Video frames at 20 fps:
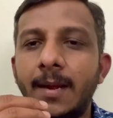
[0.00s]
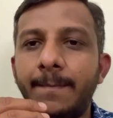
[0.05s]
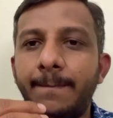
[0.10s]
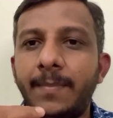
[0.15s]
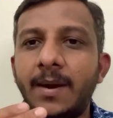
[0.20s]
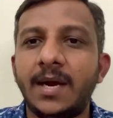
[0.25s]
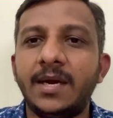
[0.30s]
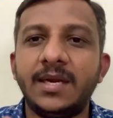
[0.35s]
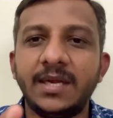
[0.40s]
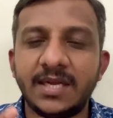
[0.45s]

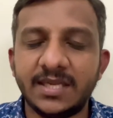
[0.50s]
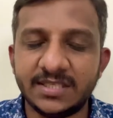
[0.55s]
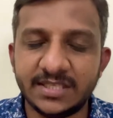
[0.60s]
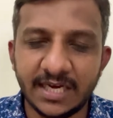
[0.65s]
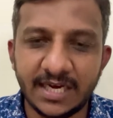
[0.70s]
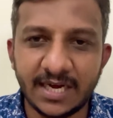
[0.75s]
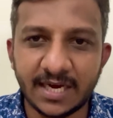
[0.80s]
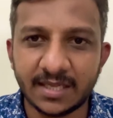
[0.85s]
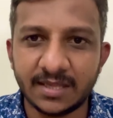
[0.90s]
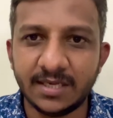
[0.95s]
பாட்டு
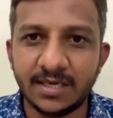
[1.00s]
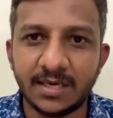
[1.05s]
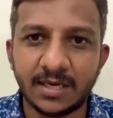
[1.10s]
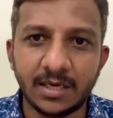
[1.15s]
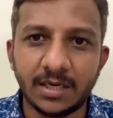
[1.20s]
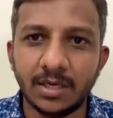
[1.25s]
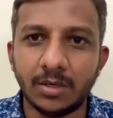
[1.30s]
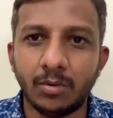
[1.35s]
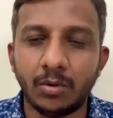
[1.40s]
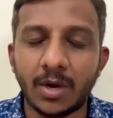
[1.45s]
கச்சேரி நடத்திட்டு
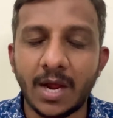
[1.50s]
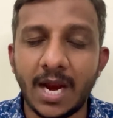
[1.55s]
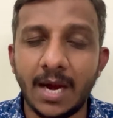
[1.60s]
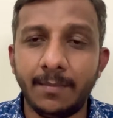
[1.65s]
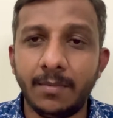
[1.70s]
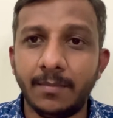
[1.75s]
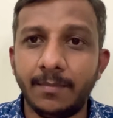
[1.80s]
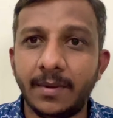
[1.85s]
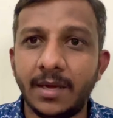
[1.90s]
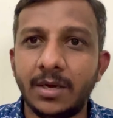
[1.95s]
இருக்கு ஒரு
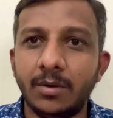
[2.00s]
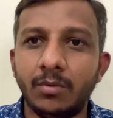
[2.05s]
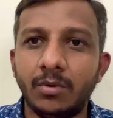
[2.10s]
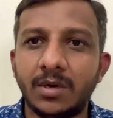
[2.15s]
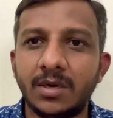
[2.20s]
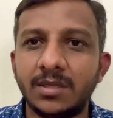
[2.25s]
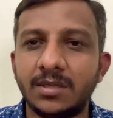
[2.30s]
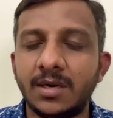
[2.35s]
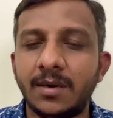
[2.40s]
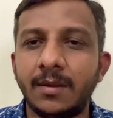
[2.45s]
ஆல்பம் மாதிரி ஒரு
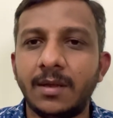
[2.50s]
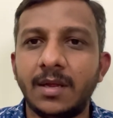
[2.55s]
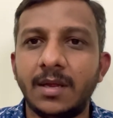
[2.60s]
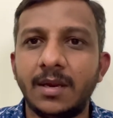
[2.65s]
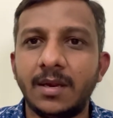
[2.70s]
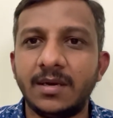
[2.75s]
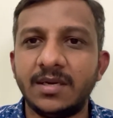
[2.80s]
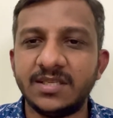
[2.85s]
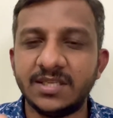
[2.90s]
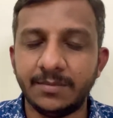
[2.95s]
இடத்துல
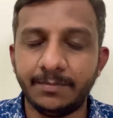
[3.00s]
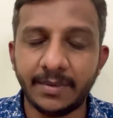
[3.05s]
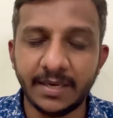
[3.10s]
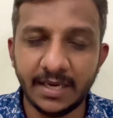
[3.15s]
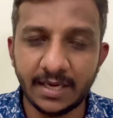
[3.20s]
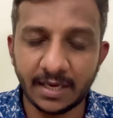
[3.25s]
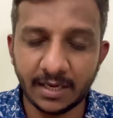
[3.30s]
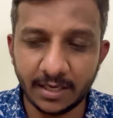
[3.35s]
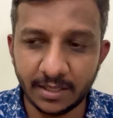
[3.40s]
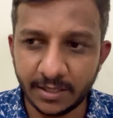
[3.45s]
ரிசீவ்
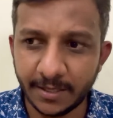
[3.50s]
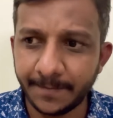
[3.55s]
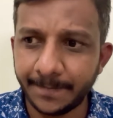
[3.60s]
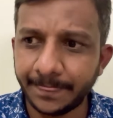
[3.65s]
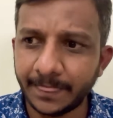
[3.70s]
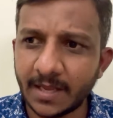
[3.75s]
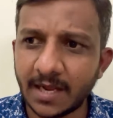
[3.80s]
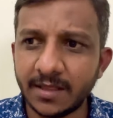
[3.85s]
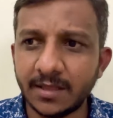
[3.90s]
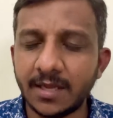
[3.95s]
பண்ணிட்டு இருக்குது
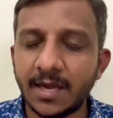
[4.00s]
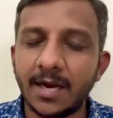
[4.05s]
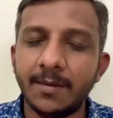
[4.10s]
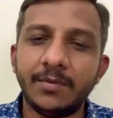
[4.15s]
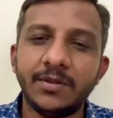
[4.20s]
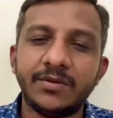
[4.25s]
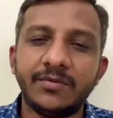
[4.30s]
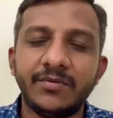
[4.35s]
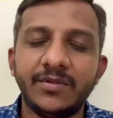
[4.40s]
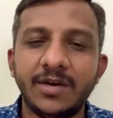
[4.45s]
அந்த
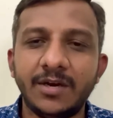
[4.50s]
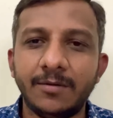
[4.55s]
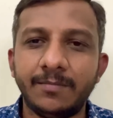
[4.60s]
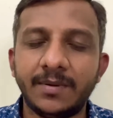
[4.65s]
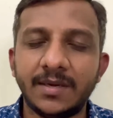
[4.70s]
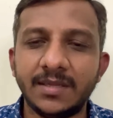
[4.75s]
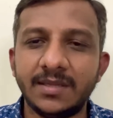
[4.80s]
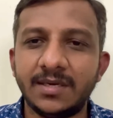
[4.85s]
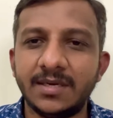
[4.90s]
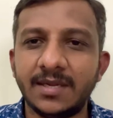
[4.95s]
ஆல்பத்துக்கு வந்து நின்று
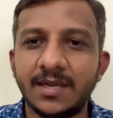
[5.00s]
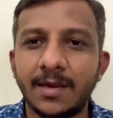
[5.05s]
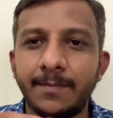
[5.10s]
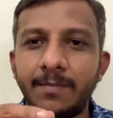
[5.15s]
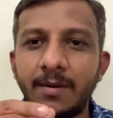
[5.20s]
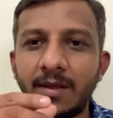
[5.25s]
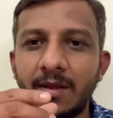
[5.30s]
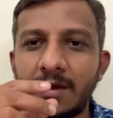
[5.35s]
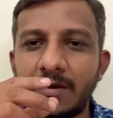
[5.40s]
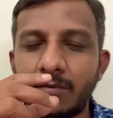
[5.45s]
பார்த்துட்டு
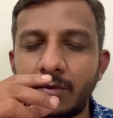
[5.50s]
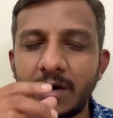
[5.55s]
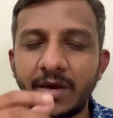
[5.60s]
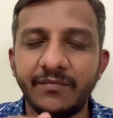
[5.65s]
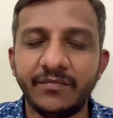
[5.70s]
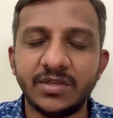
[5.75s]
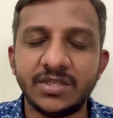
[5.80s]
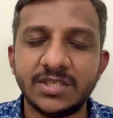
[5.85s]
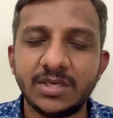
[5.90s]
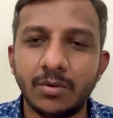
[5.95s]
கப்பில்
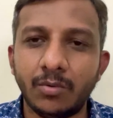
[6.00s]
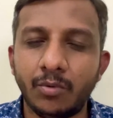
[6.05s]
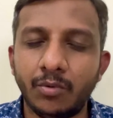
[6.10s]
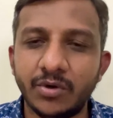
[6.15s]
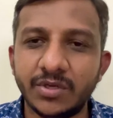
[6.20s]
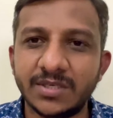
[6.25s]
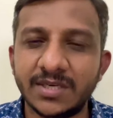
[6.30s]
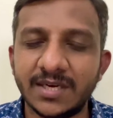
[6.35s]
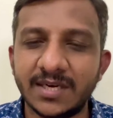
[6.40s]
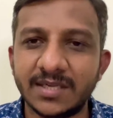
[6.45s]
ஒயின் வச்சுட்டு அவன்
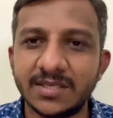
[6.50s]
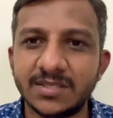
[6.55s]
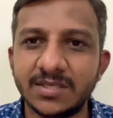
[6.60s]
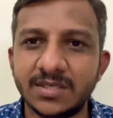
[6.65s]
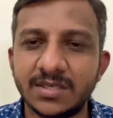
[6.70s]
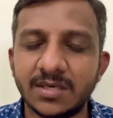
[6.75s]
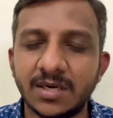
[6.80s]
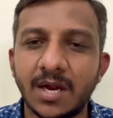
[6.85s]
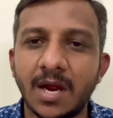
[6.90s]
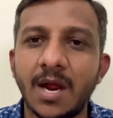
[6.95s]
குடிச்சிட்டே
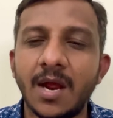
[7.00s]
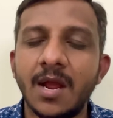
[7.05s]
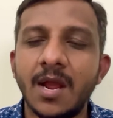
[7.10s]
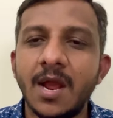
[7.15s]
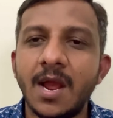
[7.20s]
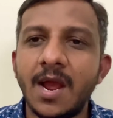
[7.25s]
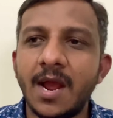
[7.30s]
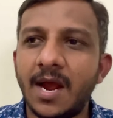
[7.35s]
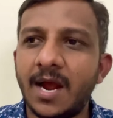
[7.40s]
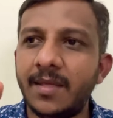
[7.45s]
ரசிச்சுட்டு இருக்கான்
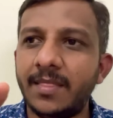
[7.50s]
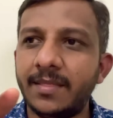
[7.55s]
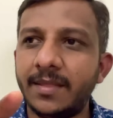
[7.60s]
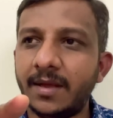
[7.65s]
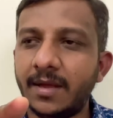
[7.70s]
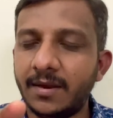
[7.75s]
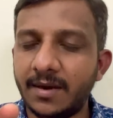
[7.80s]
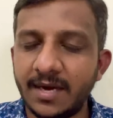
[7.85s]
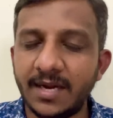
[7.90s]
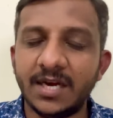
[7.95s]
அந்த
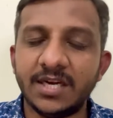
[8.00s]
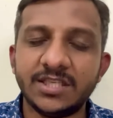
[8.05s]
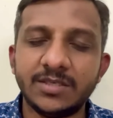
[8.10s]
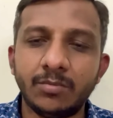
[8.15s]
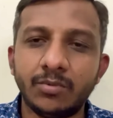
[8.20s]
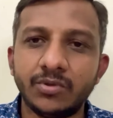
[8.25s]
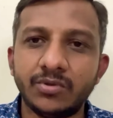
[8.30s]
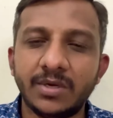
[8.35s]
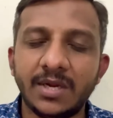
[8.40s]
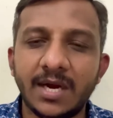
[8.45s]
நிகழ்ச்சி
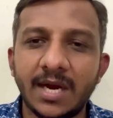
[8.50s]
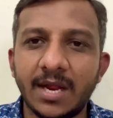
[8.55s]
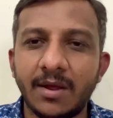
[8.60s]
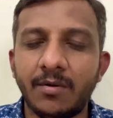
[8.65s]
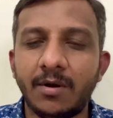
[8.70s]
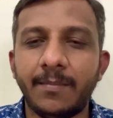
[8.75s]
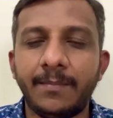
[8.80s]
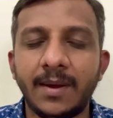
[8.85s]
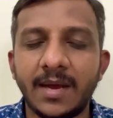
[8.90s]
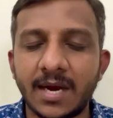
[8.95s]
முடிஞ்சோட எல்லாம்
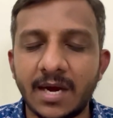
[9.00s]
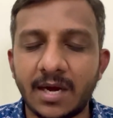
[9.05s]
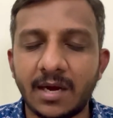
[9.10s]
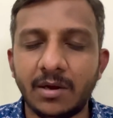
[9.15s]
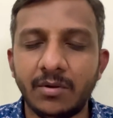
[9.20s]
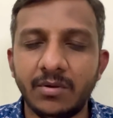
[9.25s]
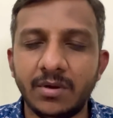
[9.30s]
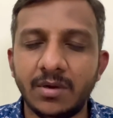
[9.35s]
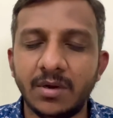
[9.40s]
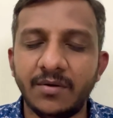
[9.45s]
அவளை
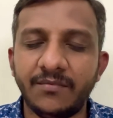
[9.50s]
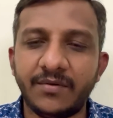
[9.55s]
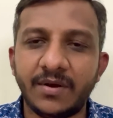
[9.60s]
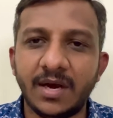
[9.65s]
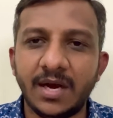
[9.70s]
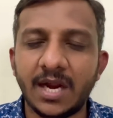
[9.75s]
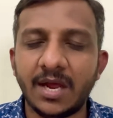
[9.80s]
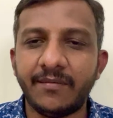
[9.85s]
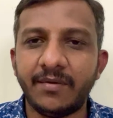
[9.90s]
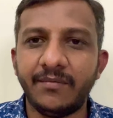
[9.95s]
பாராட்டுறான் கேர்ள்
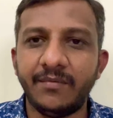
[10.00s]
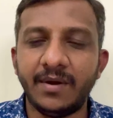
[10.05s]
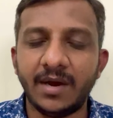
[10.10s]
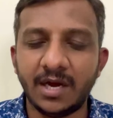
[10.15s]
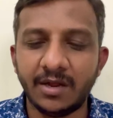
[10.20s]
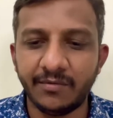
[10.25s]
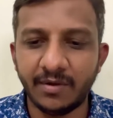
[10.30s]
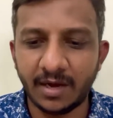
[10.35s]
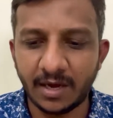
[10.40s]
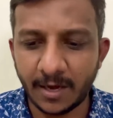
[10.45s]
ஃப்ரெண்ட் அவன்
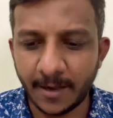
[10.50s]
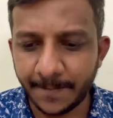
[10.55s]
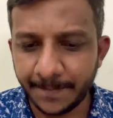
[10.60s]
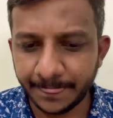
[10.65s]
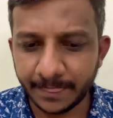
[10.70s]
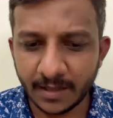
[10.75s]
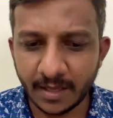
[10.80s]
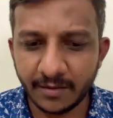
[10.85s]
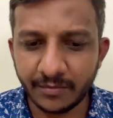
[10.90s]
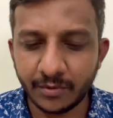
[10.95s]
இவங்ககிட்ட வர்றான்
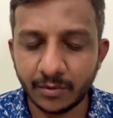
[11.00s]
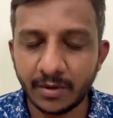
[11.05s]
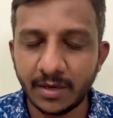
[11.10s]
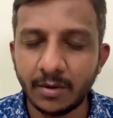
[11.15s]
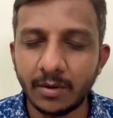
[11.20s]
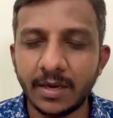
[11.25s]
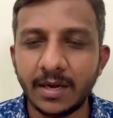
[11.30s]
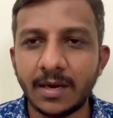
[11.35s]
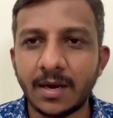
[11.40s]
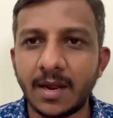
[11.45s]
அந்த
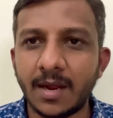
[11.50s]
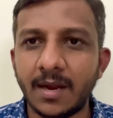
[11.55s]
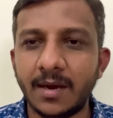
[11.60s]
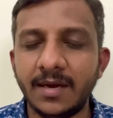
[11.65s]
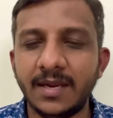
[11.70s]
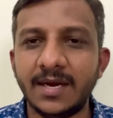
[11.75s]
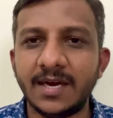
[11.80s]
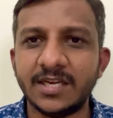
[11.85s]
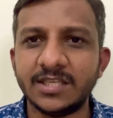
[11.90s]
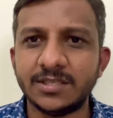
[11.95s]
உடனே நான்
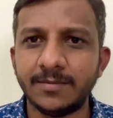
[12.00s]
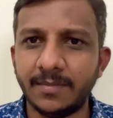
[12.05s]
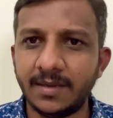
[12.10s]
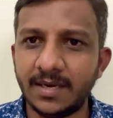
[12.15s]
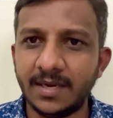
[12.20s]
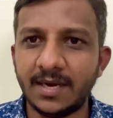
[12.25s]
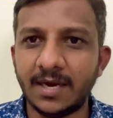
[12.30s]
நீ நினச்ச மாதிரியே